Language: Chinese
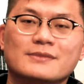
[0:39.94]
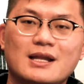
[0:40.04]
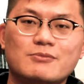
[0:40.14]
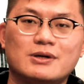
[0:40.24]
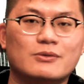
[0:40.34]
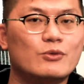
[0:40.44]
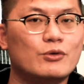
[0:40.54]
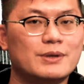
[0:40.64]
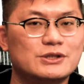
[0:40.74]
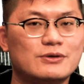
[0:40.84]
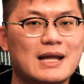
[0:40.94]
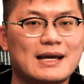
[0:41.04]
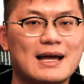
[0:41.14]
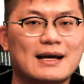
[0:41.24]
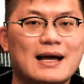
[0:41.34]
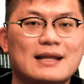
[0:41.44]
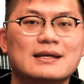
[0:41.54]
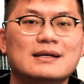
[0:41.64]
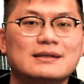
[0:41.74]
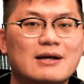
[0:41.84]
那么，我们就来看看
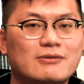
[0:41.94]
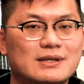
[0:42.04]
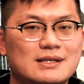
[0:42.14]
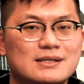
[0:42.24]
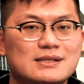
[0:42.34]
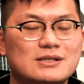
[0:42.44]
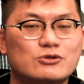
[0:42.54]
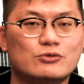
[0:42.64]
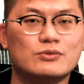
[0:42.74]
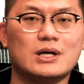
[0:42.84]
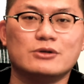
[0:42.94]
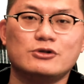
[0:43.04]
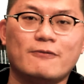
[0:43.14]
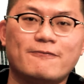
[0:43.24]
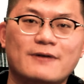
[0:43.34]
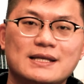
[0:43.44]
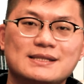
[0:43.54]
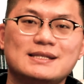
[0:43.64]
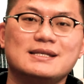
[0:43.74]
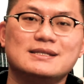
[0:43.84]
到底是如何去分
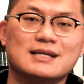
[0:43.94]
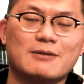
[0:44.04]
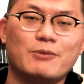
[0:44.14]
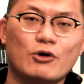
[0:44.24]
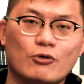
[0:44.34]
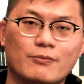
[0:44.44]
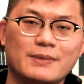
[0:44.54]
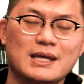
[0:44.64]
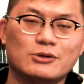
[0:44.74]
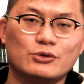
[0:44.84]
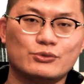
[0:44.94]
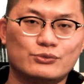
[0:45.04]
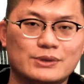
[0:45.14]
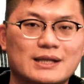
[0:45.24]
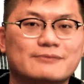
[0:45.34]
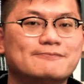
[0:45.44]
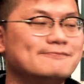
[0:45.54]
析这个剖面图的。